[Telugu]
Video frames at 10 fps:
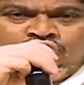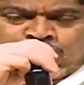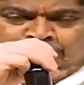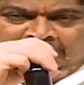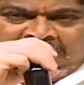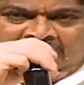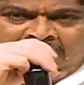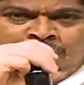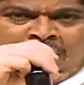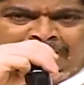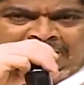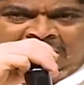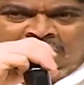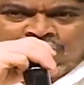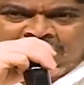దుష్ప్రచారము
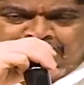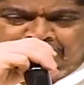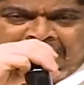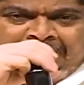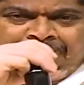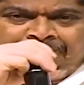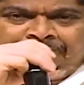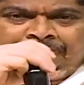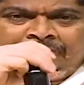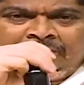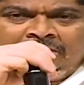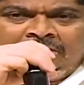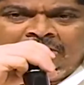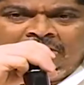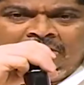అబద్ధాలు చెప్పి
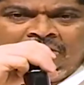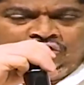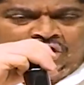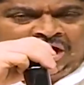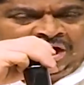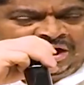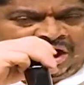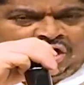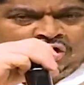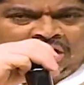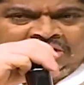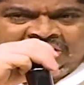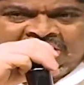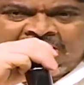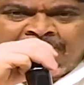ఈరోజు ఎన్నికల్లో
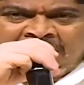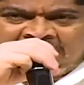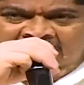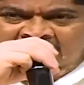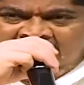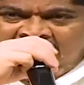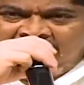గెలిచినంత మాత్రాన